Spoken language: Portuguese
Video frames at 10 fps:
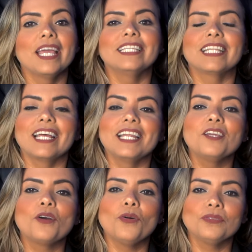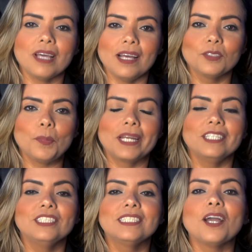entrarei em contato para
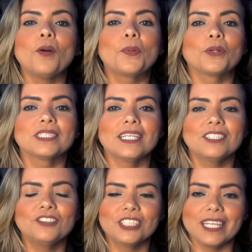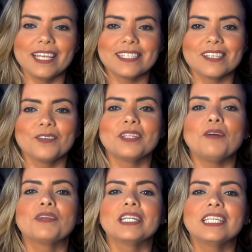iniciar o processo de seleção da
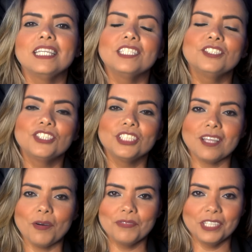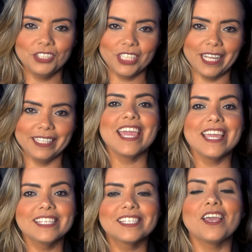franquia digital via direto.
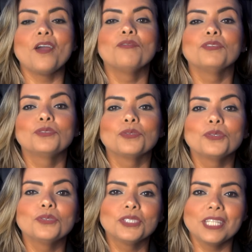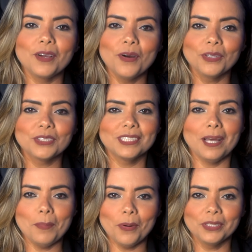Esse é o futuro dos negócios
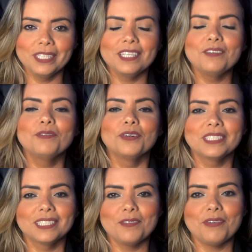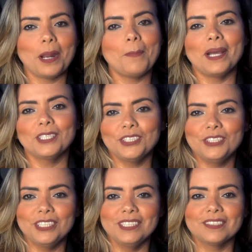da moda e você fará parte
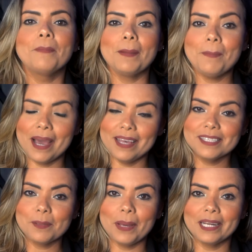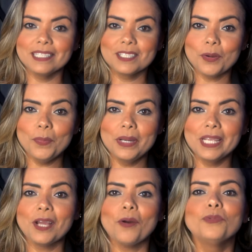disso. Prepare-se para
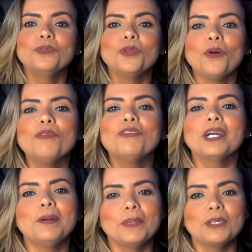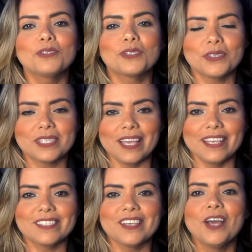descobrir um novo caminho de sucesso